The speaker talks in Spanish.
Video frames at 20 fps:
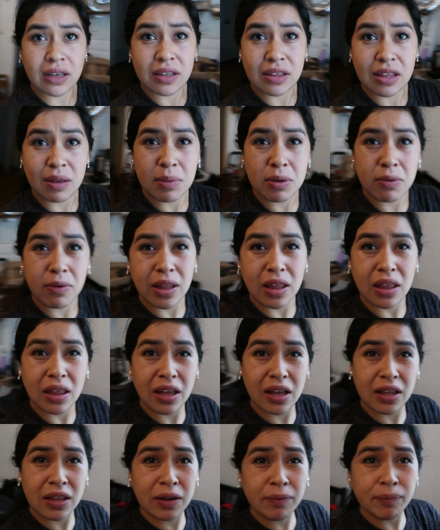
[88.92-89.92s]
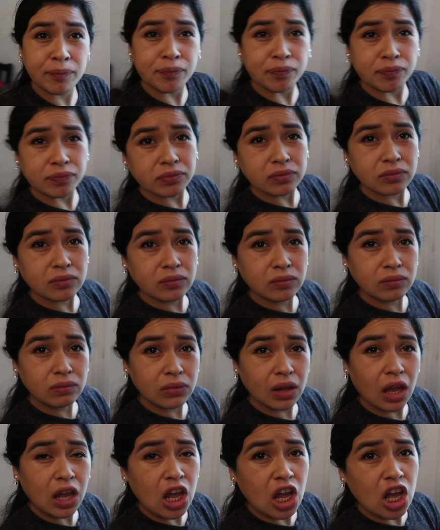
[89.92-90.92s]
aquí está mi ventana.
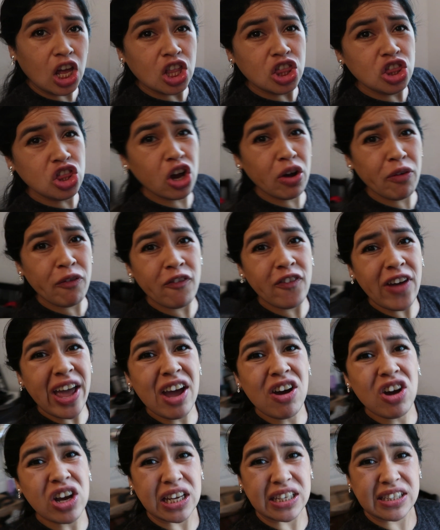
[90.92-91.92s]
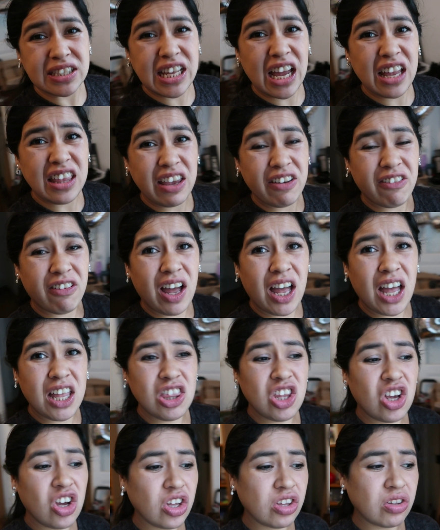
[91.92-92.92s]
No veo que está
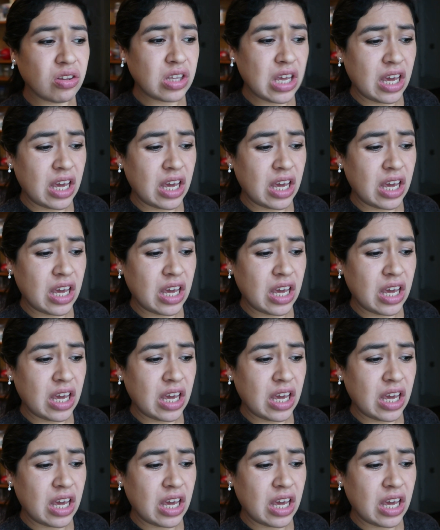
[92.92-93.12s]
nevando,